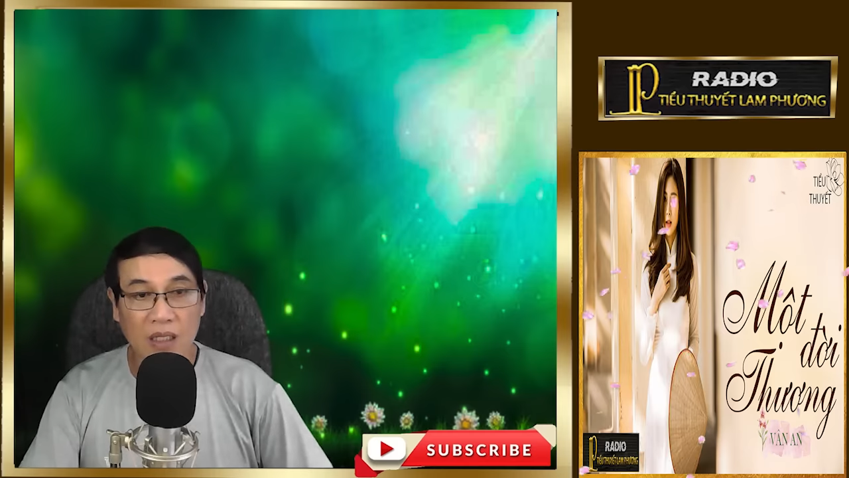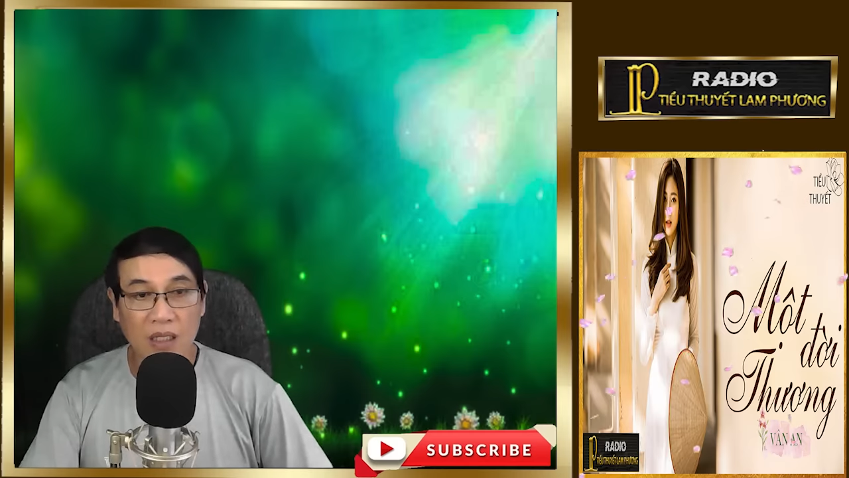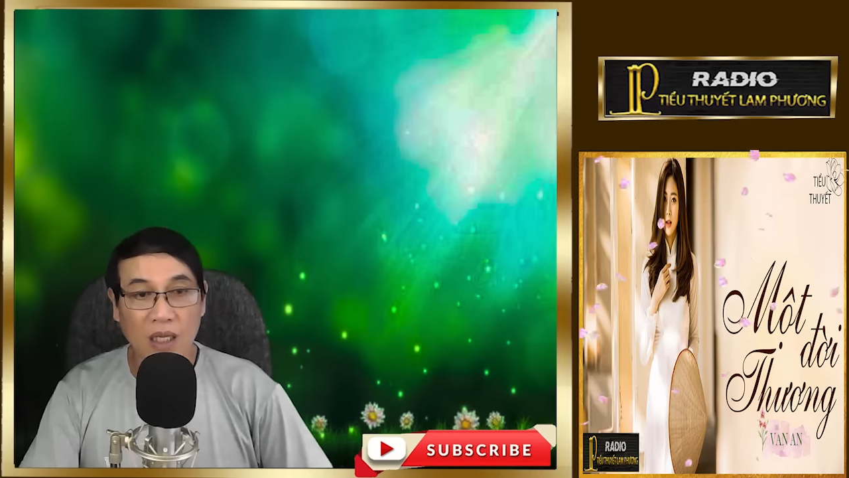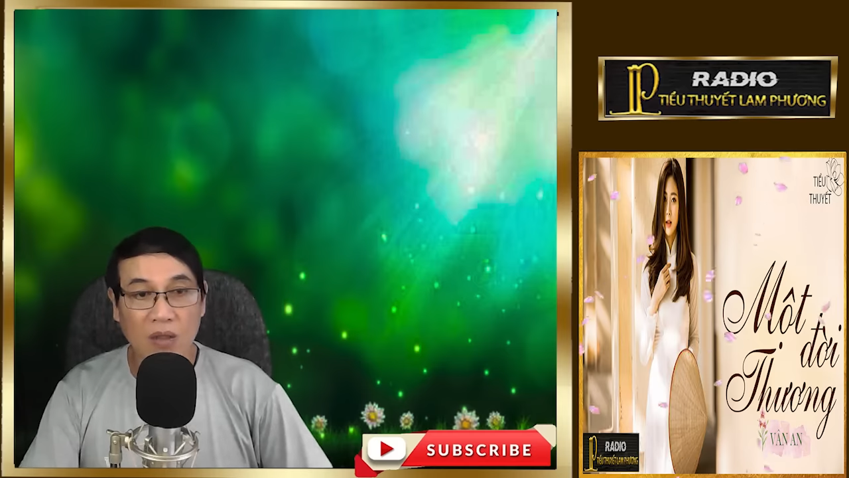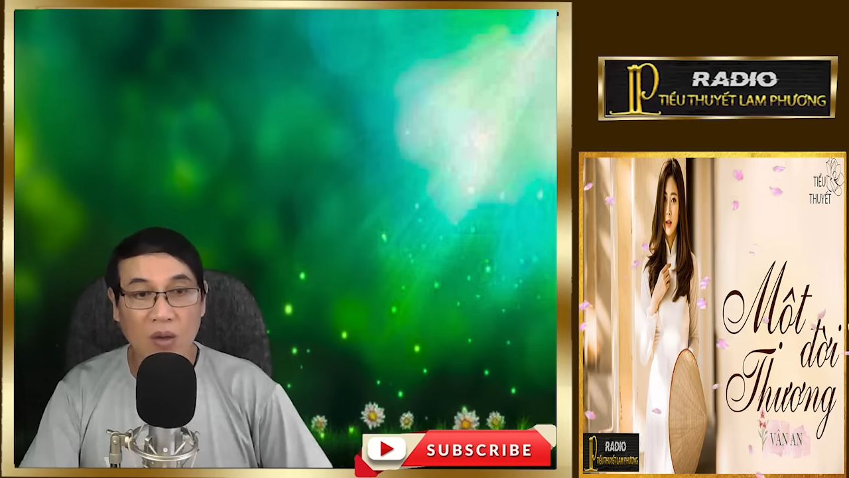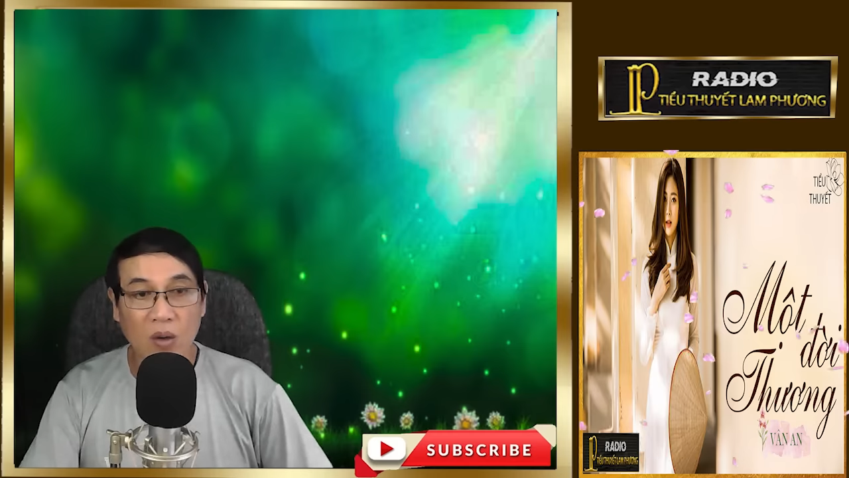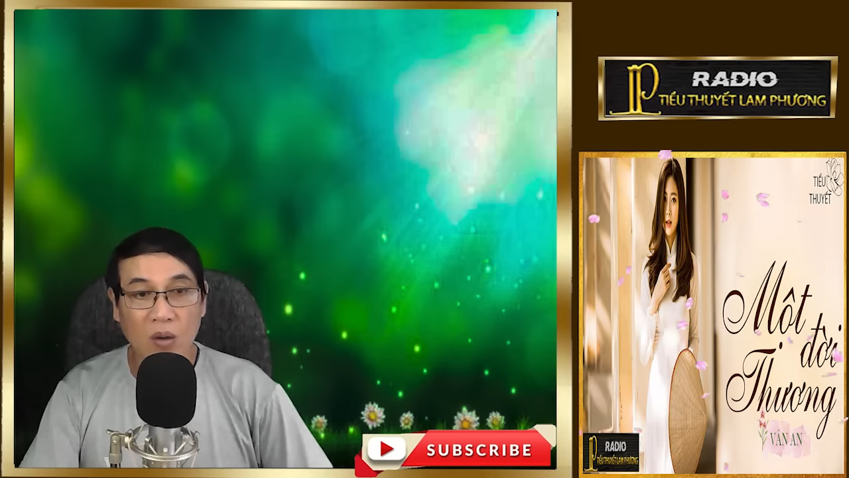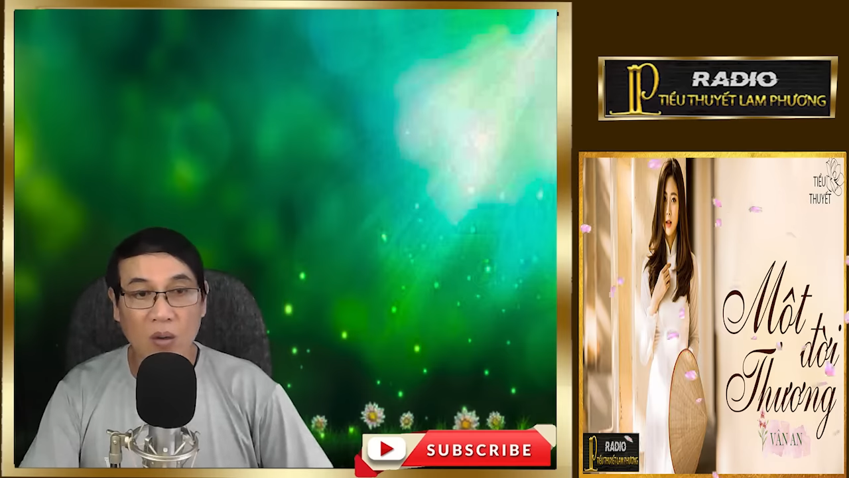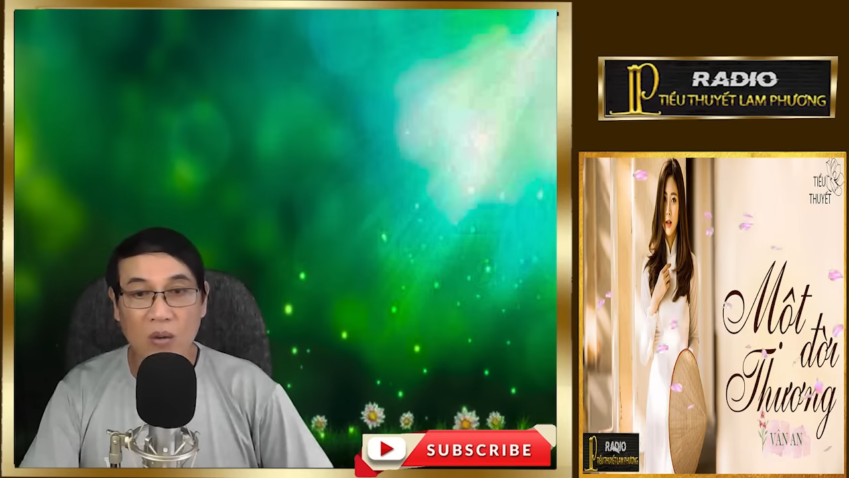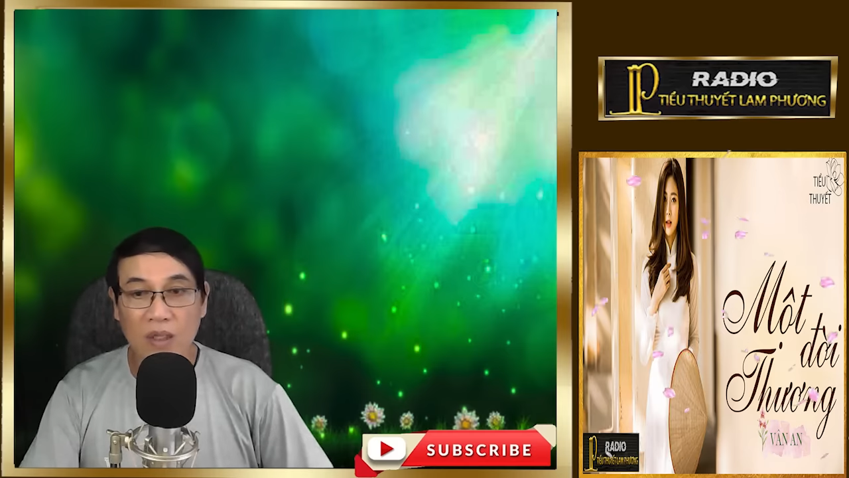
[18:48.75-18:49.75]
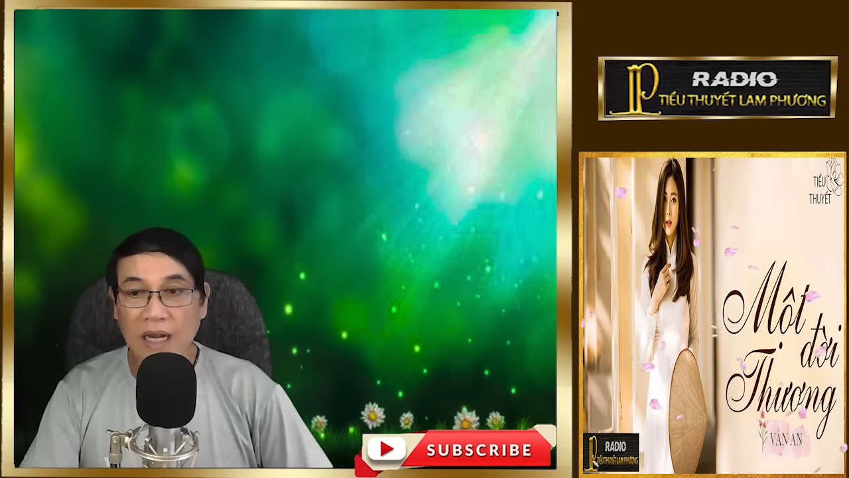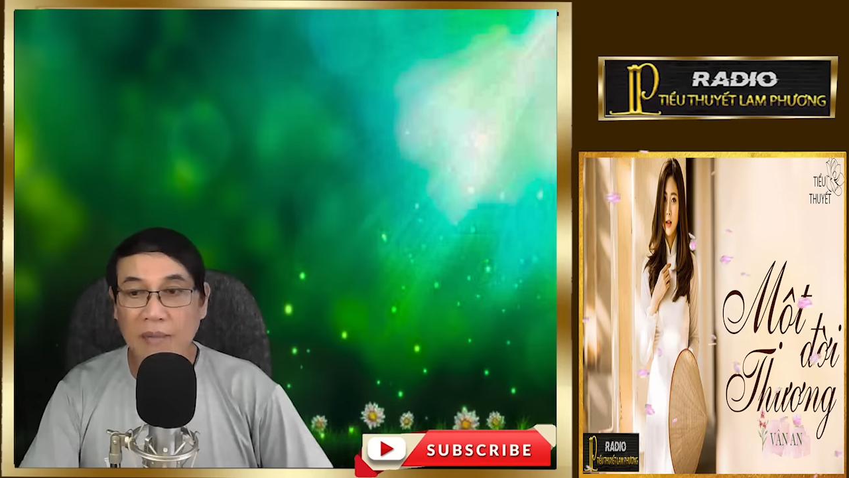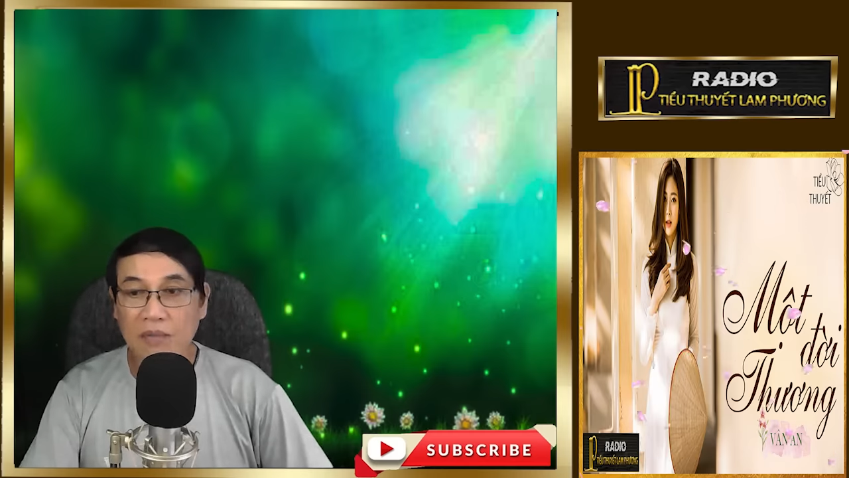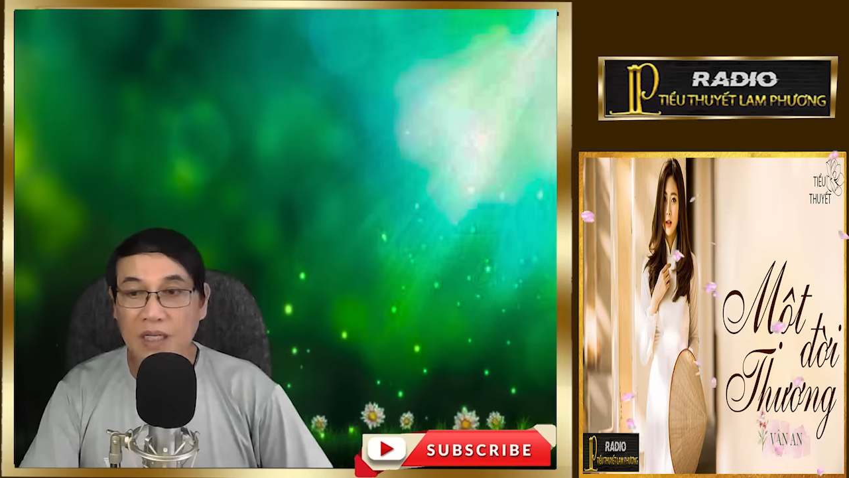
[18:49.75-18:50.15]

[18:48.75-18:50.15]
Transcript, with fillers: khi cô gặp